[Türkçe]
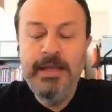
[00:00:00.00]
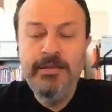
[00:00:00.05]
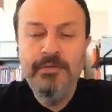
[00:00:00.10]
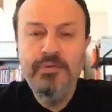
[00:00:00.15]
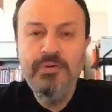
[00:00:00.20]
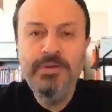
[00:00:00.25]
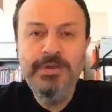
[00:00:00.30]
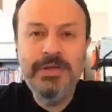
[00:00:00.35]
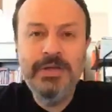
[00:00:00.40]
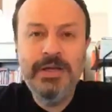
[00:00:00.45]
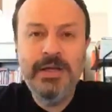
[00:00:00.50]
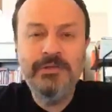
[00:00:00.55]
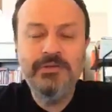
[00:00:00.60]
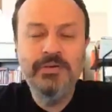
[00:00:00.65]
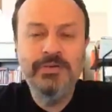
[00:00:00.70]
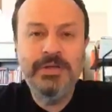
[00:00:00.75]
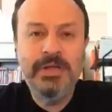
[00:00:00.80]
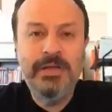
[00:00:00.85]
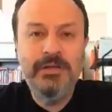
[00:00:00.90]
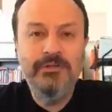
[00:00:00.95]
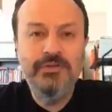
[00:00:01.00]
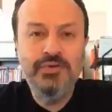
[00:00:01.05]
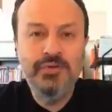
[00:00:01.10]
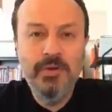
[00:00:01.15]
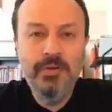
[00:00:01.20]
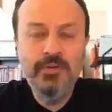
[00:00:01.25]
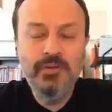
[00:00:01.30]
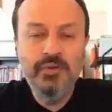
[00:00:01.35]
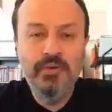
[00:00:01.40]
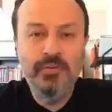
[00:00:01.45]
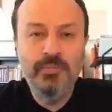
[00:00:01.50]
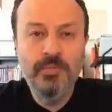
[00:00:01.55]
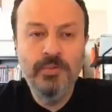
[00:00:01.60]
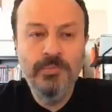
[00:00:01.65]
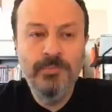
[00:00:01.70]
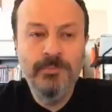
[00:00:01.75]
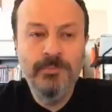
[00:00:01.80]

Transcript: Türkiye Radyo Televizyon Kurumu